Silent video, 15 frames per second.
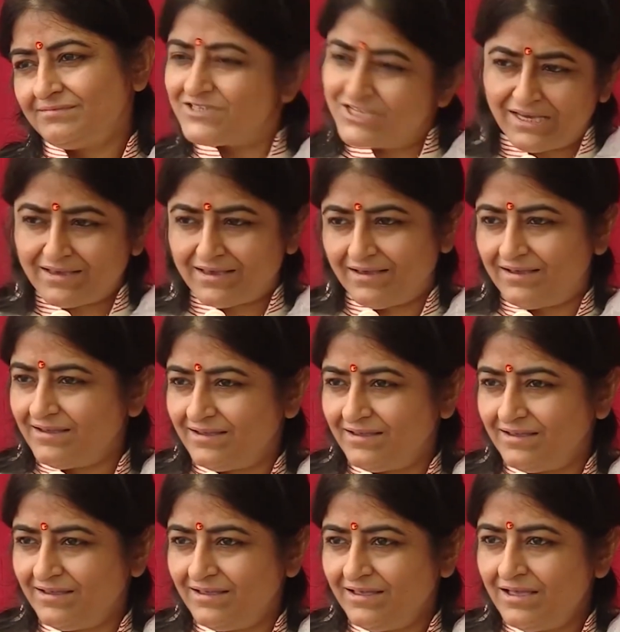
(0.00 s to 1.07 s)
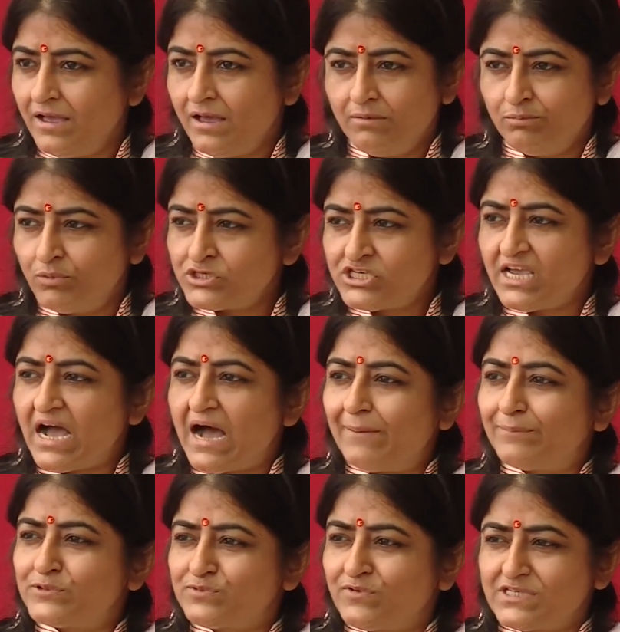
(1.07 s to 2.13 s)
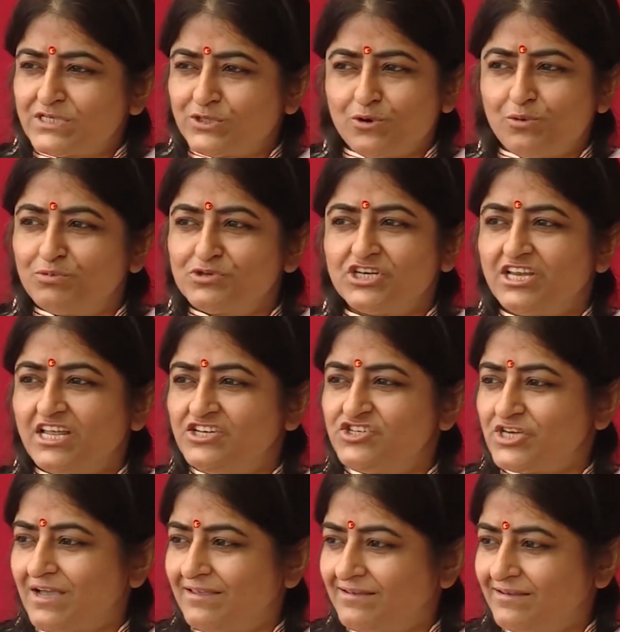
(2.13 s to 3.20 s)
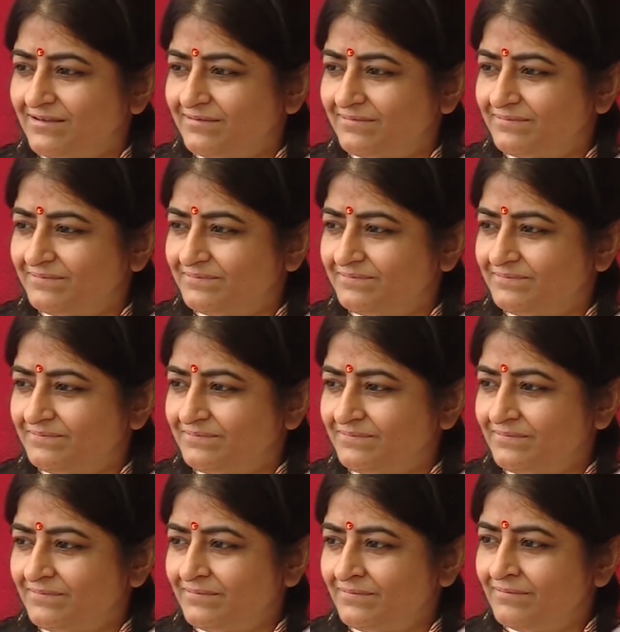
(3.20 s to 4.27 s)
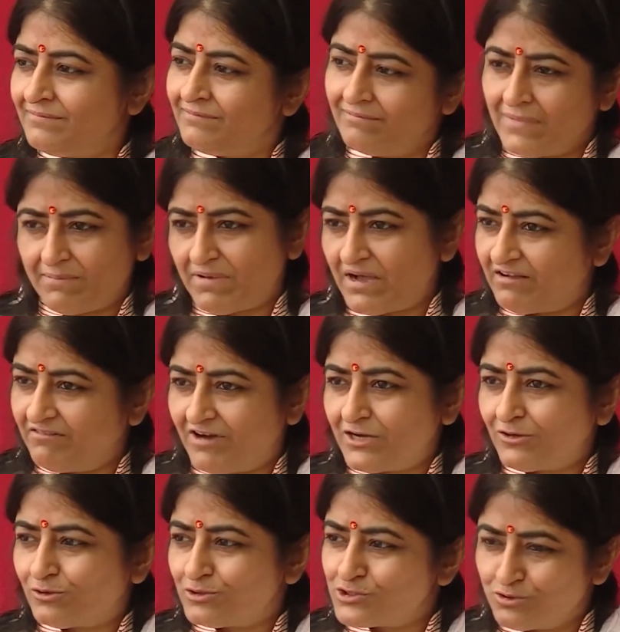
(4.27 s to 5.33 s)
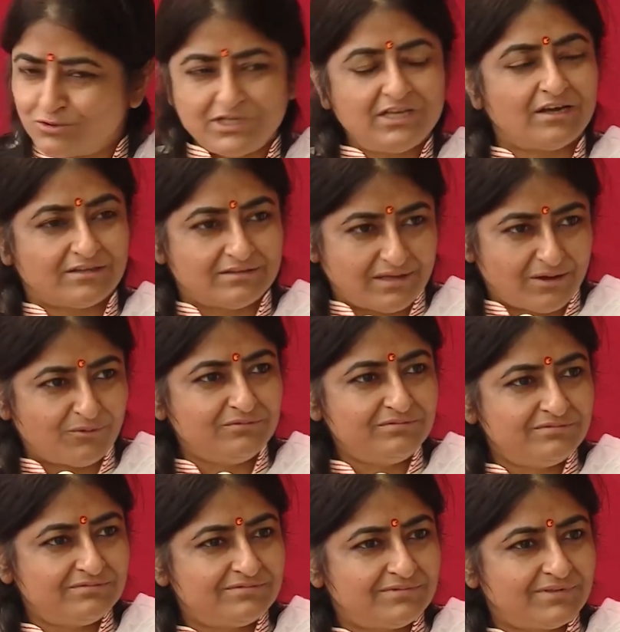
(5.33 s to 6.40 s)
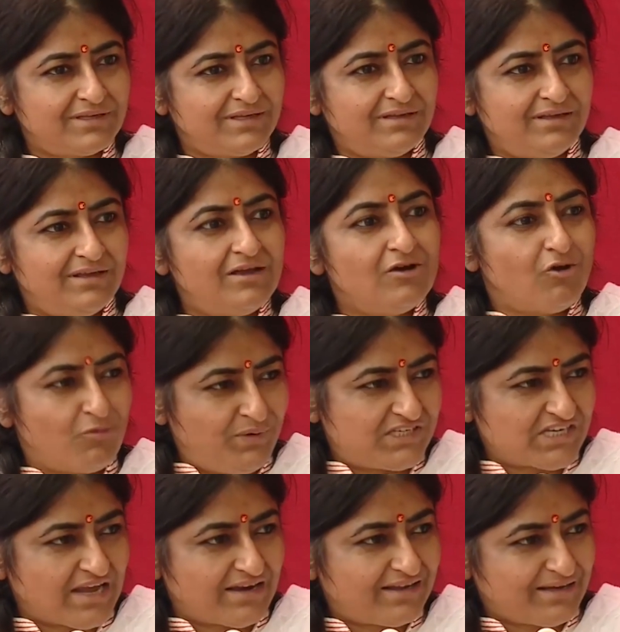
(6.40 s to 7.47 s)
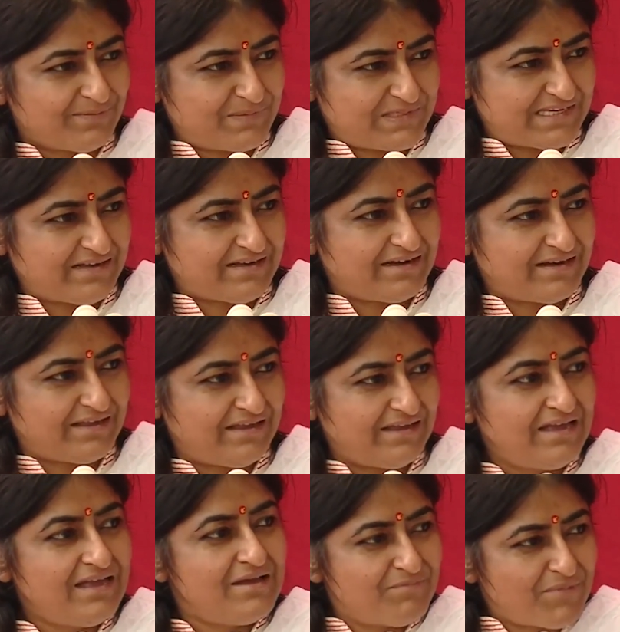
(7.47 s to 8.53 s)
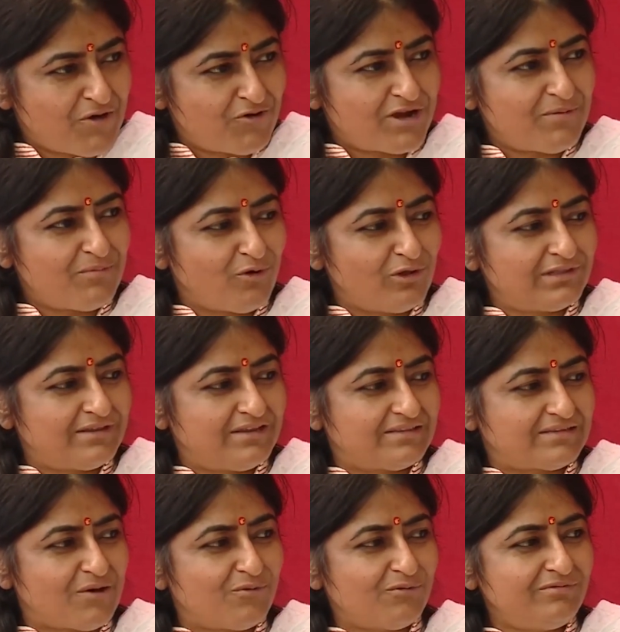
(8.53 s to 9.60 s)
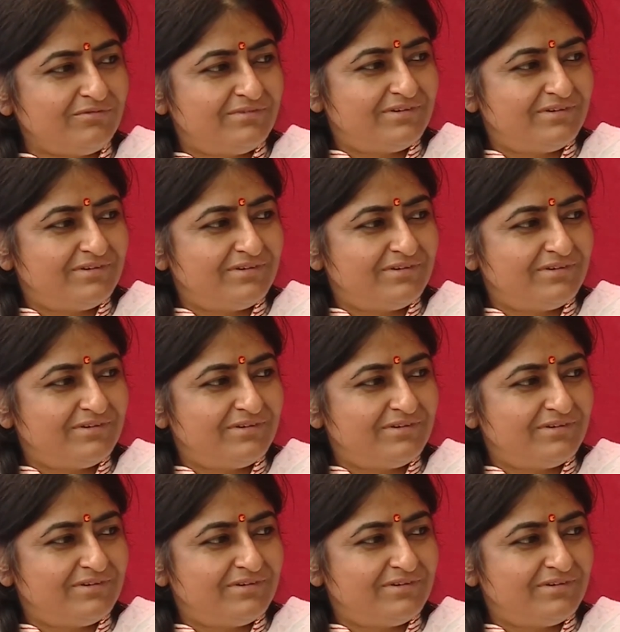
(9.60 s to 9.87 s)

ठीक है मुझे आप स्वस्थ हो मुझे नहीं चाहिए मैं भगवान को छुट्टी करता हूं वो बेचारे कब से खड़े मैं उन्हें बोल देता हूं